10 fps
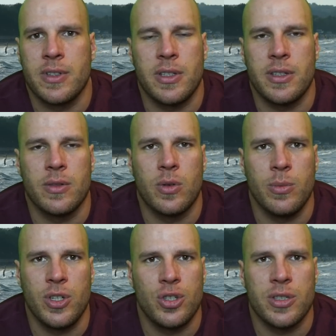die
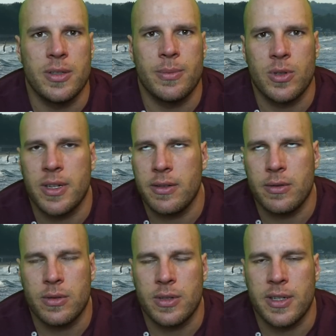Omi stirbt oder
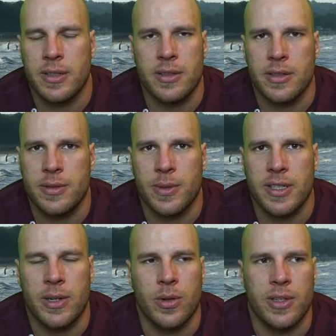so, dann ist man
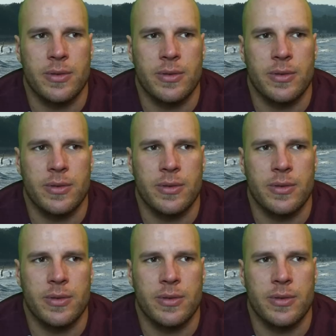traurig.